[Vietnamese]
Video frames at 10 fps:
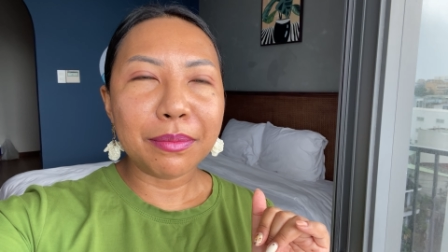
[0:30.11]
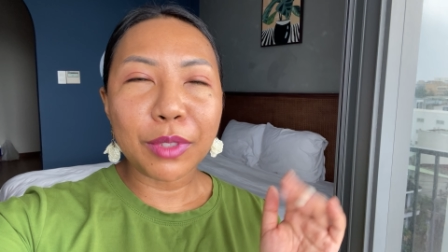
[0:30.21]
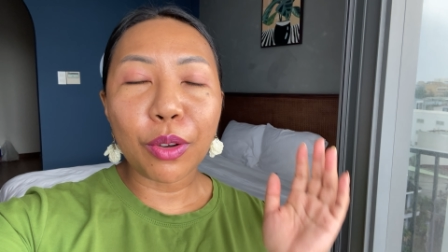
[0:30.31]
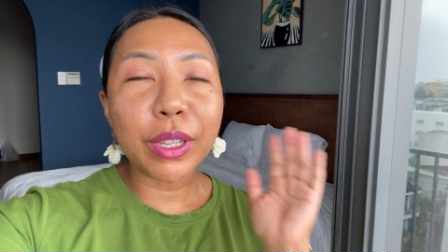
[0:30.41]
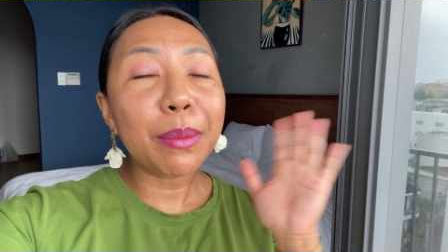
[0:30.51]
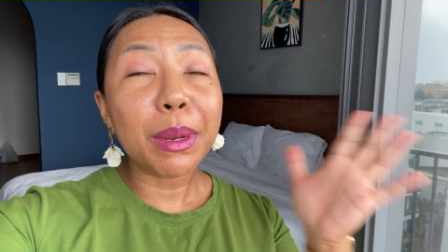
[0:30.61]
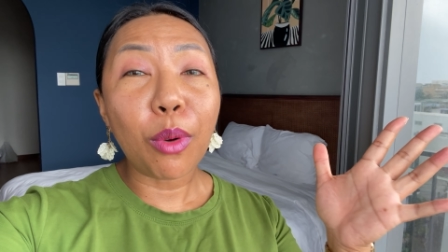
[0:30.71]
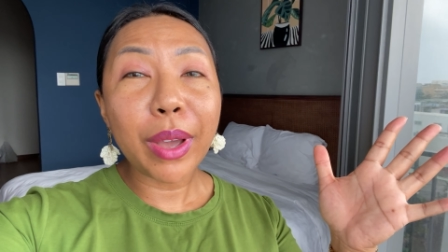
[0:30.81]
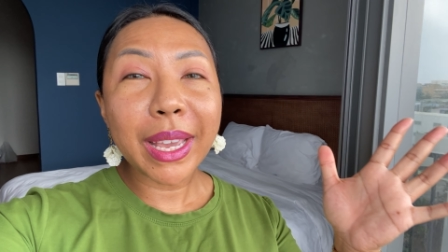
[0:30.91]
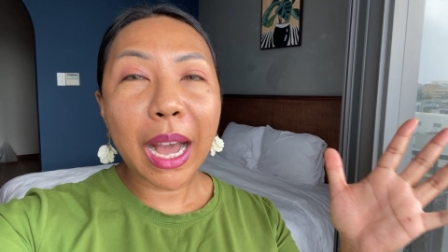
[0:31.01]
dù cho mình
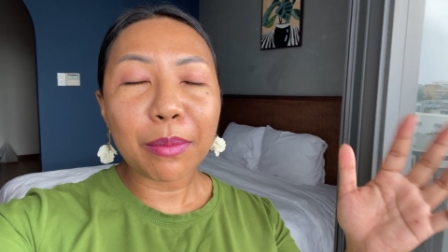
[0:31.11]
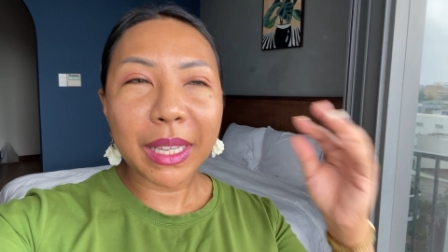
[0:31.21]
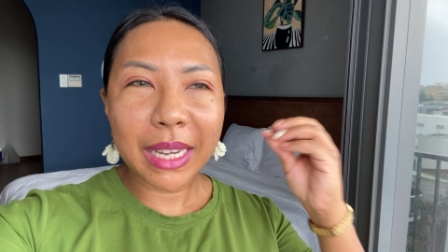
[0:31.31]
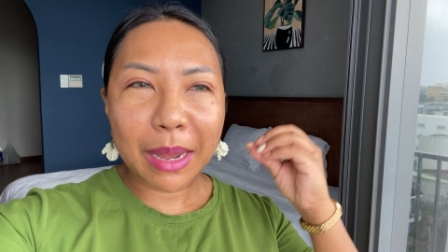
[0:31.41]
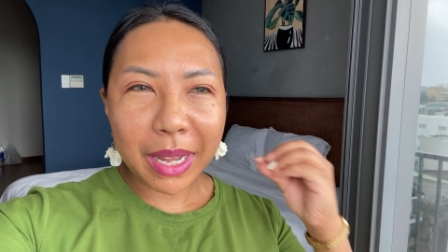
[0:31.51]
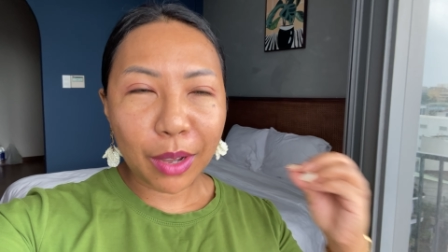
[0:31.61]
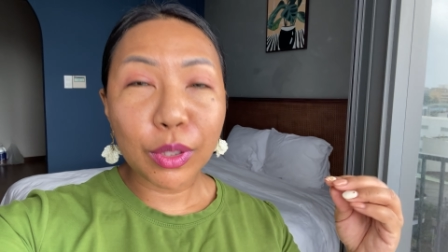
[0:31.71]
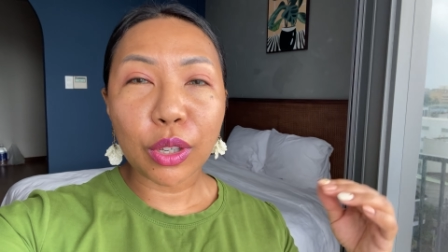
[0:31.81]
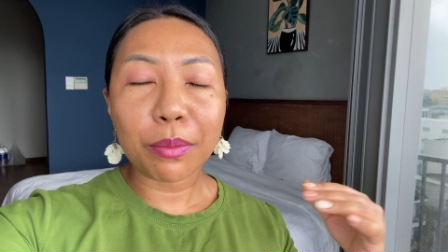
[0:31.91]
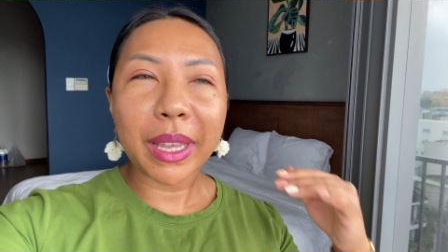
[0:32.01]
muốn hay không thì năm này cũng
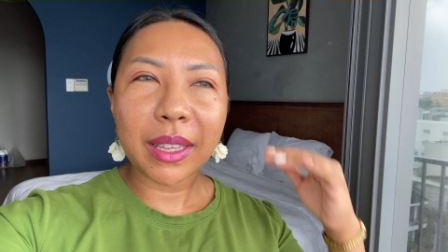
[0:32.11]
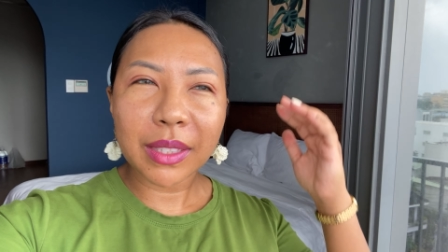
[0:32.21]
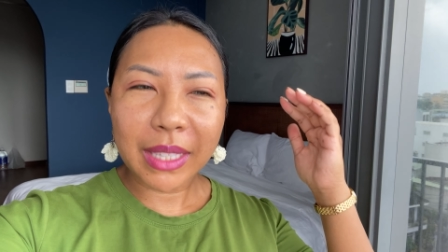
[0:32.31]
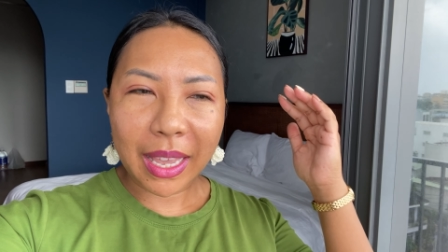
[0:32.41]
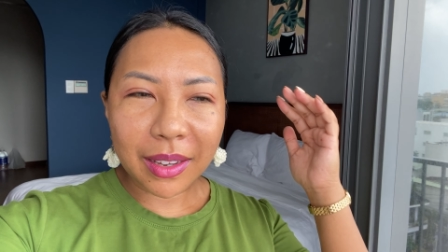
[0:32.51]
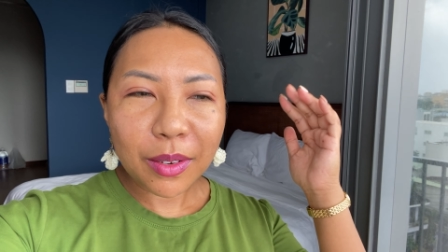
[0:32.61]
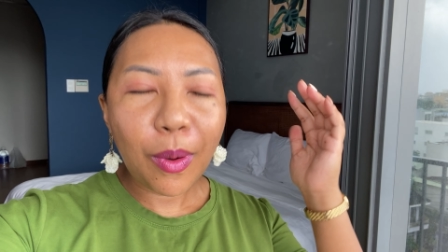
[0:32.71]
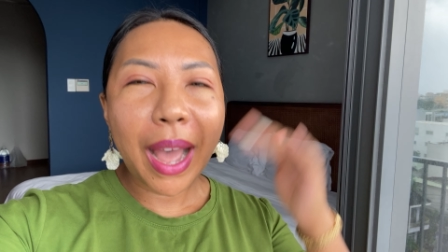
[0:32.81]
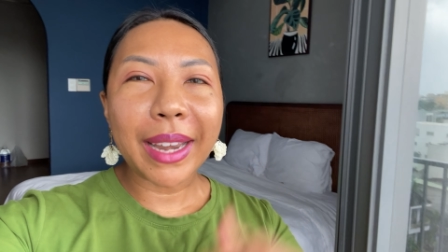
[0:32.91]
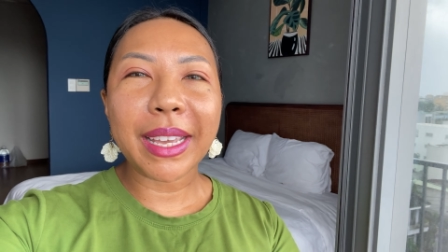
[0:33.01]
chuẩn bị sẽ
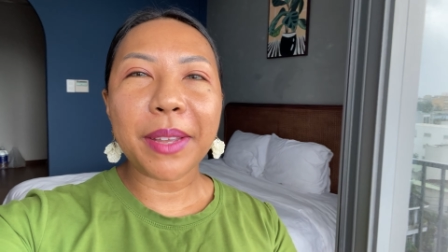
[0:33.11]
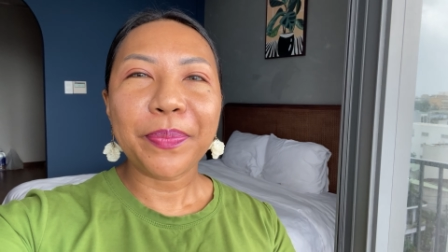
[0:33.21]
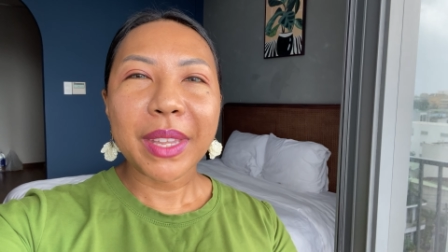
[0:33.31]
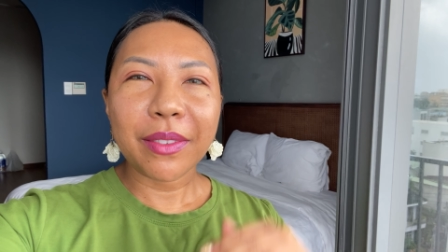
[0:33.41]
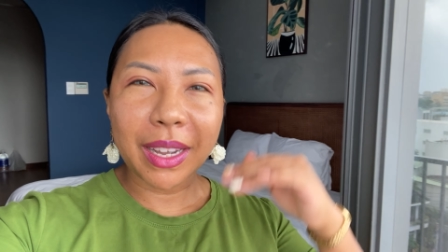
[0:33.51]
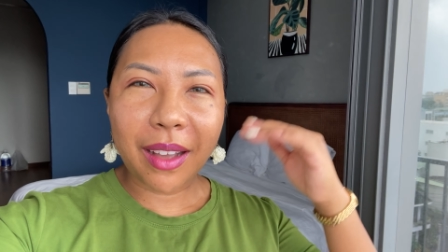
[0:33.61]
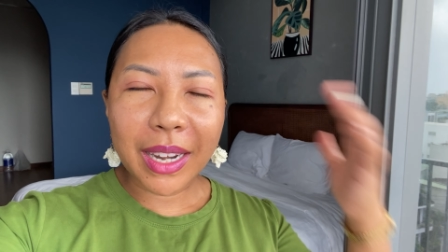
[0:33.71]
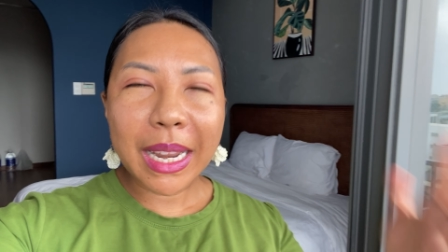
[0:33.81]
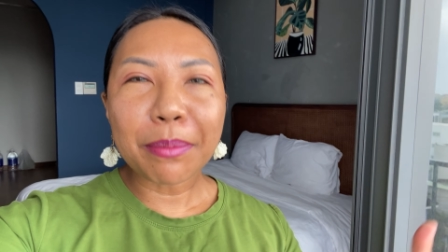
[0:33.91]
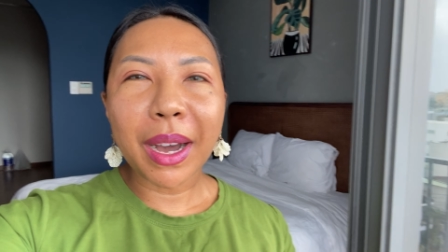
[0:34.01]
qua đi và có
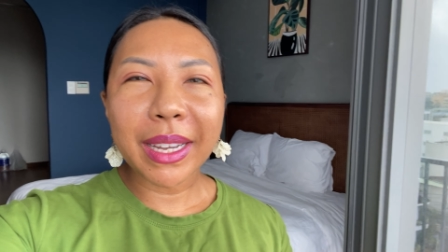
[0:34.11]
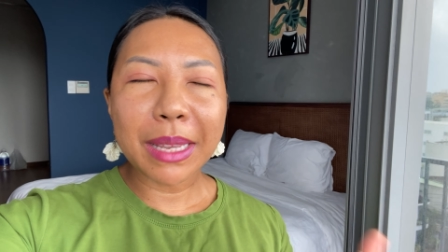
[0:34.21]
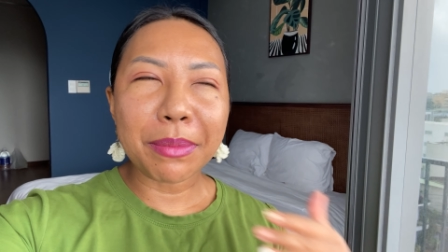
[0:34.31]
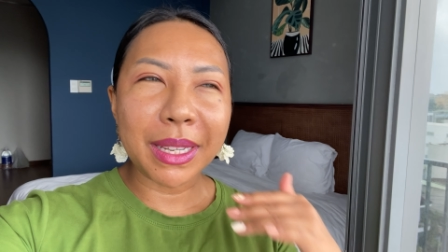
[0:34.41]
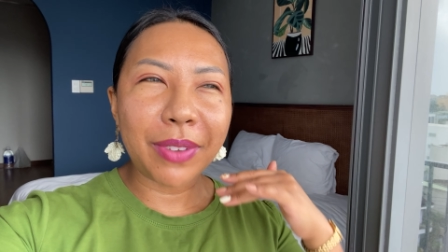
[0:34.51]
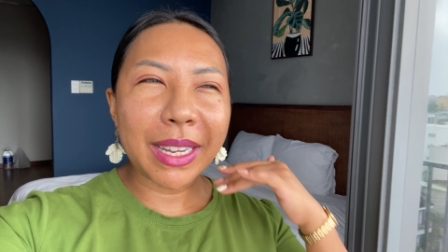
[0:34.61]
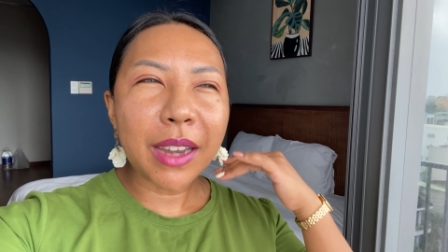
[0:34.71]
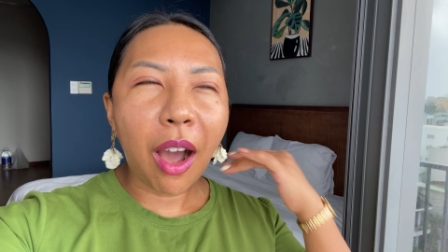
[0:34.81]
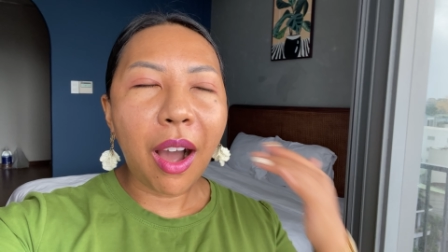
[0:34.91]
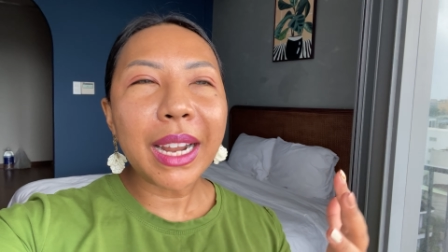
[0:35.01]
năm mới thì mình phải
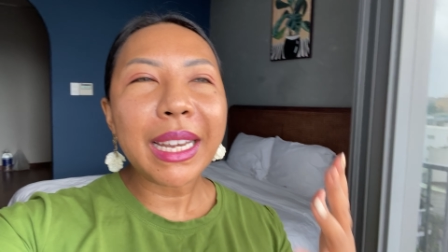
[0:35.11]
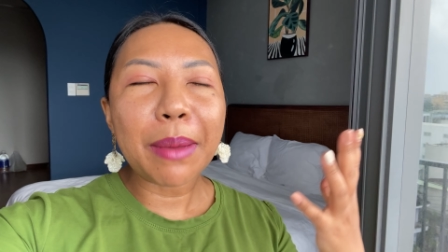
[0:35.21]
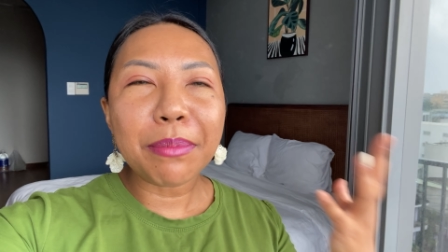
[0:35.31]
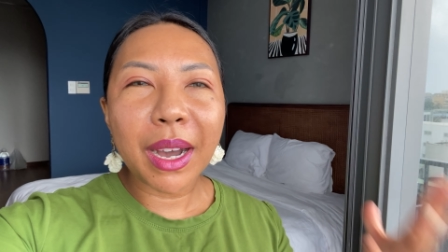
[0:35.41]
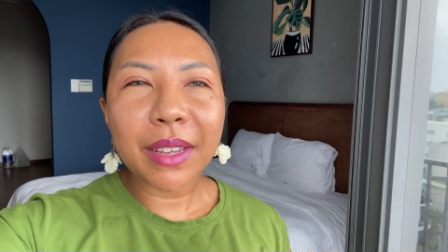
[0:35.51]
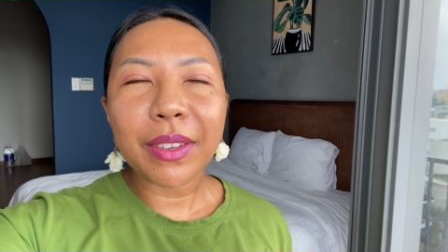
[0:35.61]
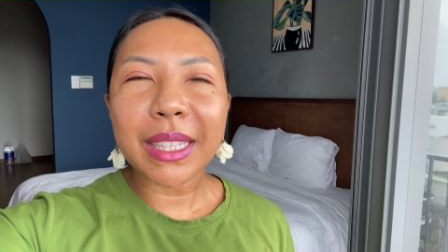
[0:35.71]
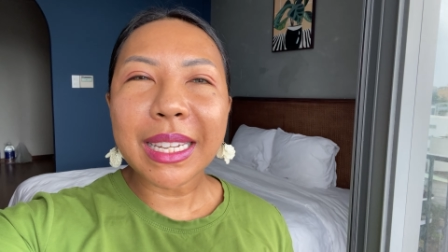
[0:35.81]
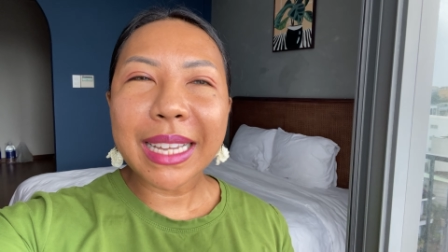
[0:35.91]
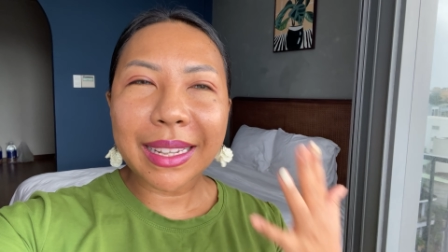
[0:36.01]
đón năm mới với
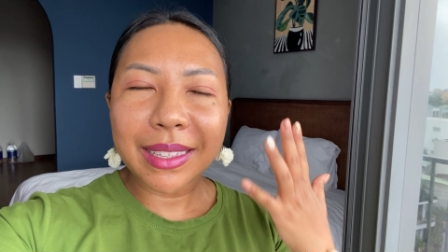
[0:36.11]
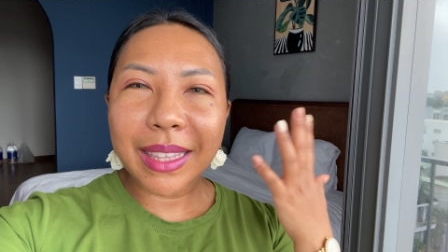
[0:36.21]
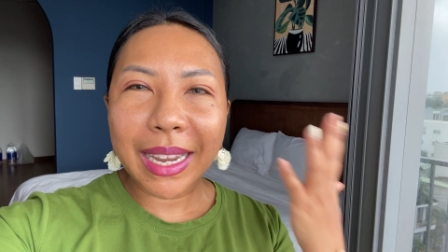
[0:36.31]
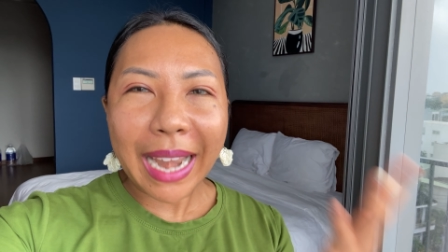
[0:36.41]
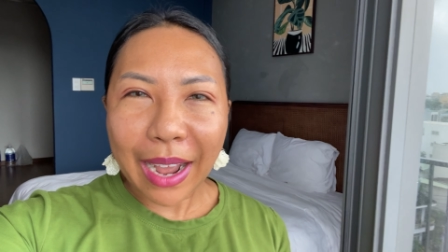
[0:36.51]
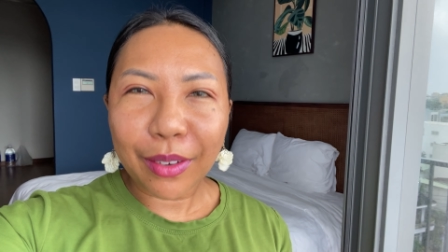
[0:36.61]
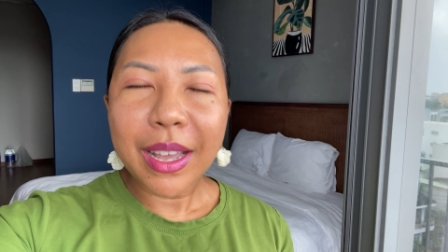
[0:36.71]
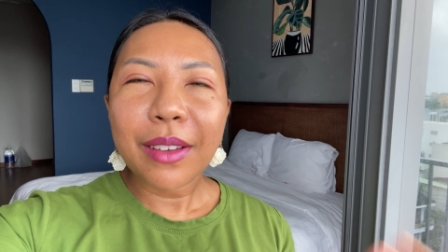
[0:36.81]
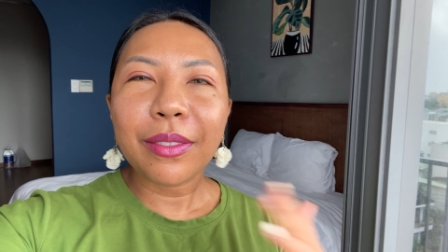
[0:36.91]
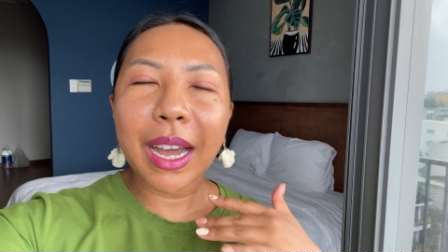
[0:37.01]
tính cách như thế nào
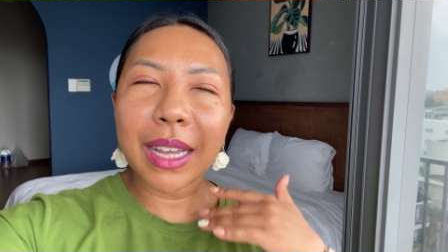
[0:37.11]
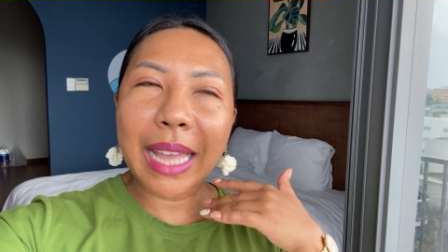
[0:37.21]
uh,